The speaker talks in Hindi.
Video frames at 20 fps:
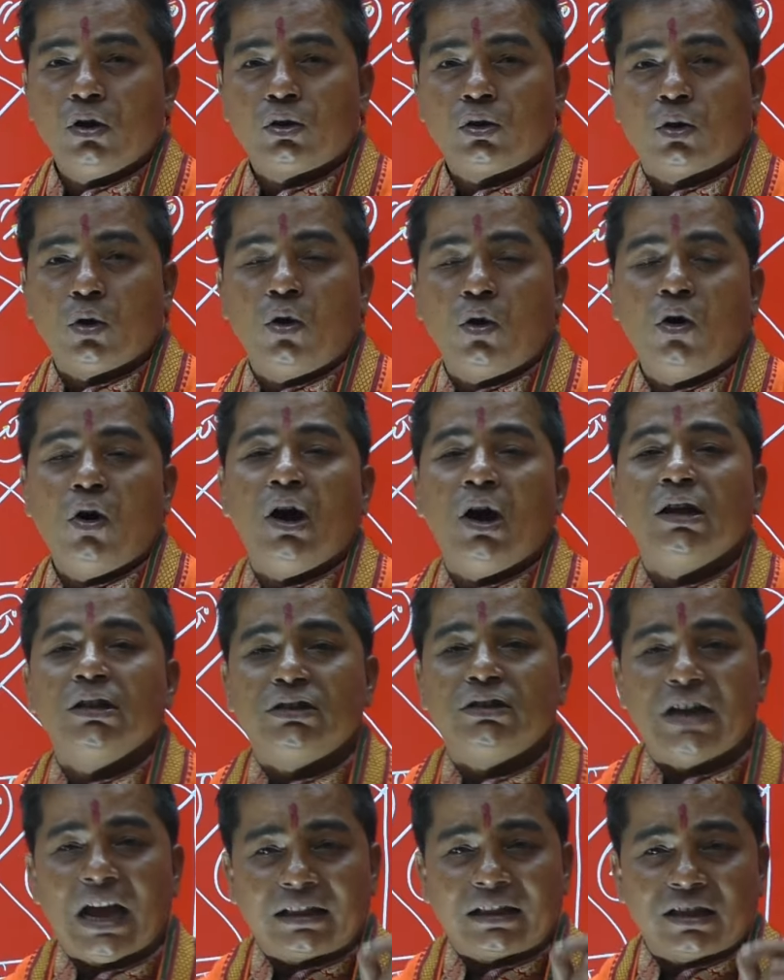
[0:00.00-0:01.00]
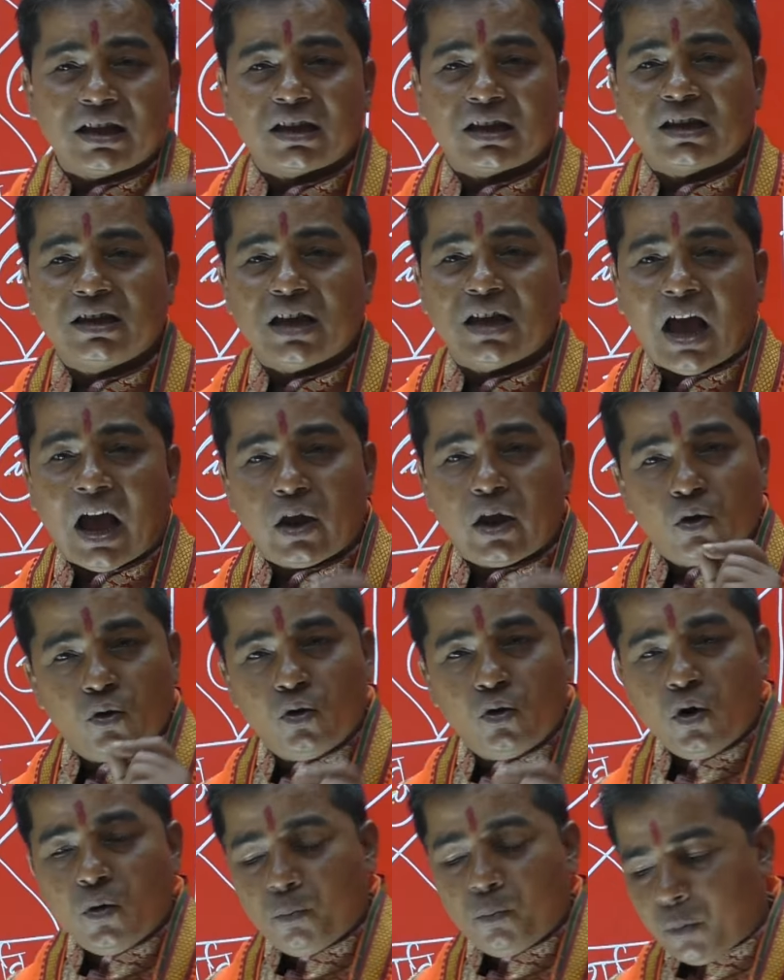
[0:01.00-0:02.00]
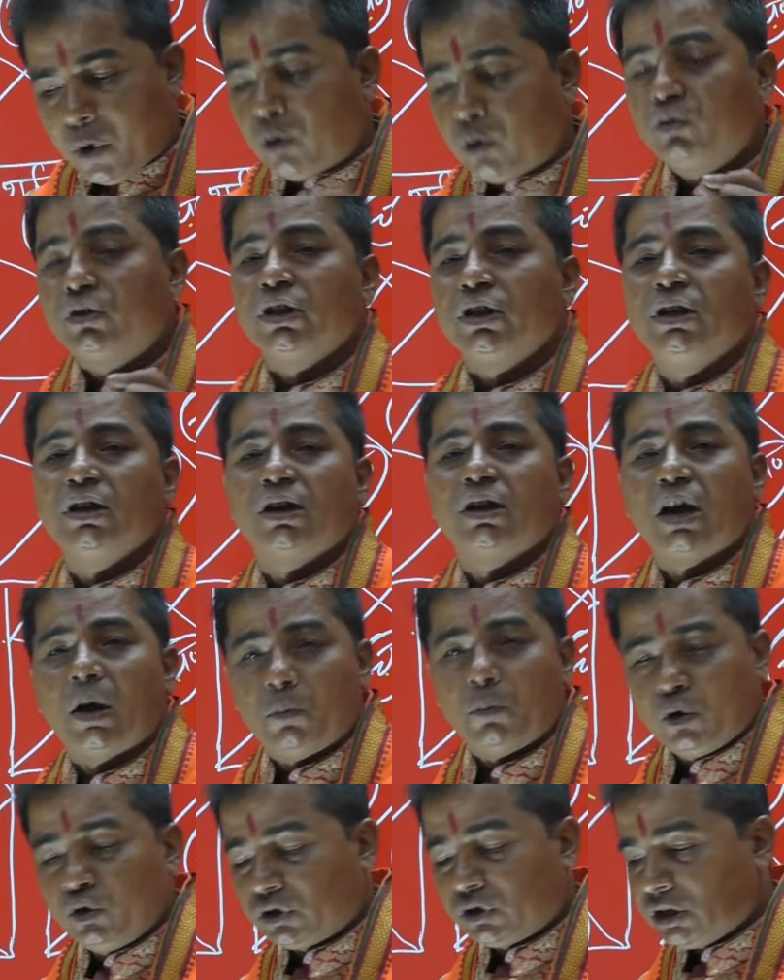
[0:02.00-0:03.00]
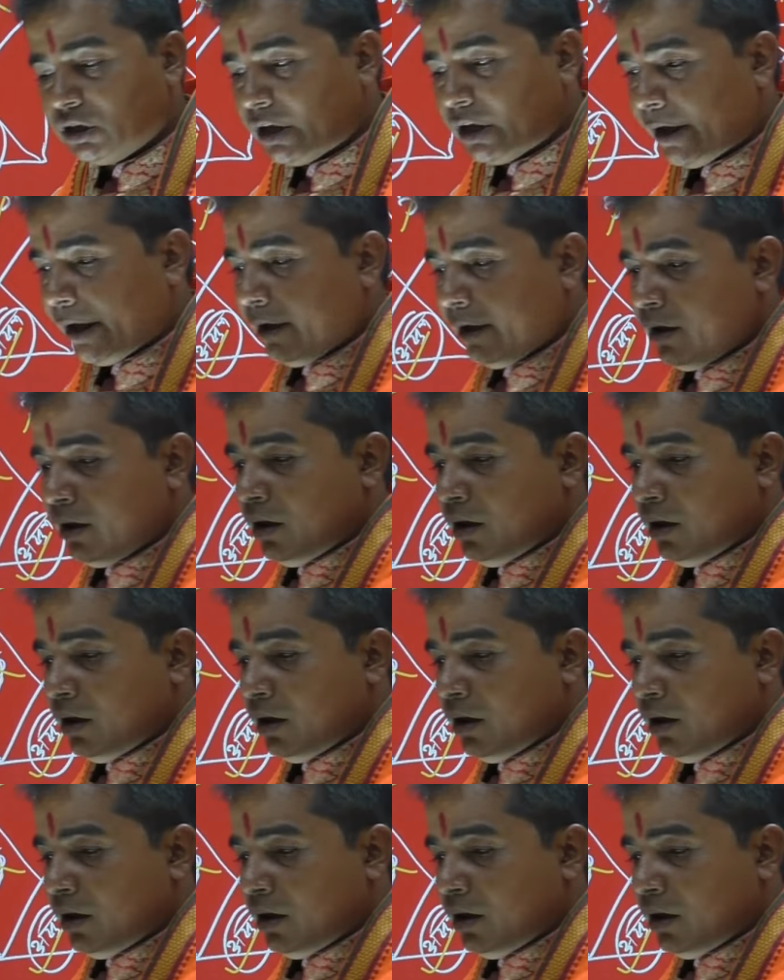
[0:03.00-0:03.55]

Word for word: तो जातक की आयु बहुत ही कम होती है